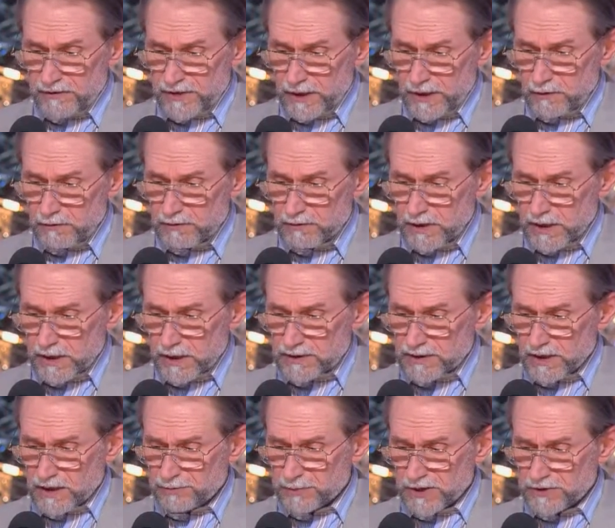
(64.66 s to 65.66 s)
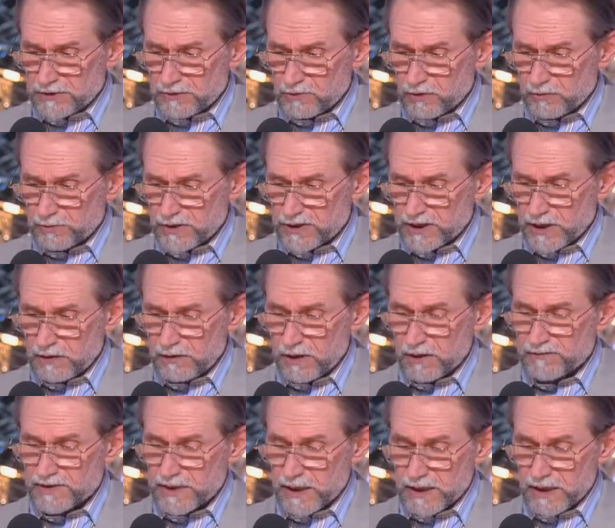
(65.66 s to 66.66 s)
я рот до конца песни, убежал,
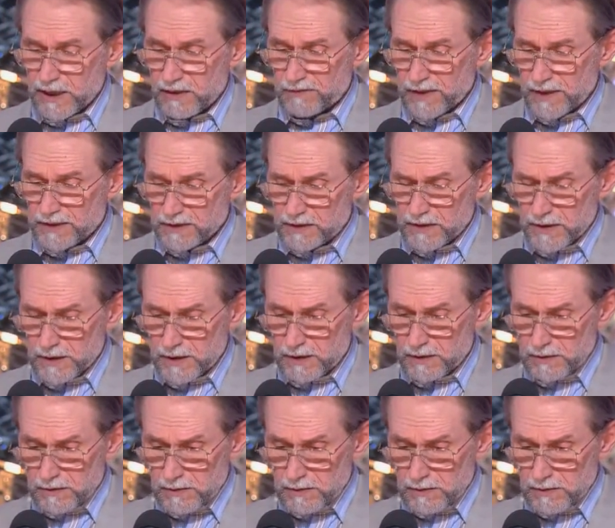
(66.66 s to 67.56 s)
а в зале овация.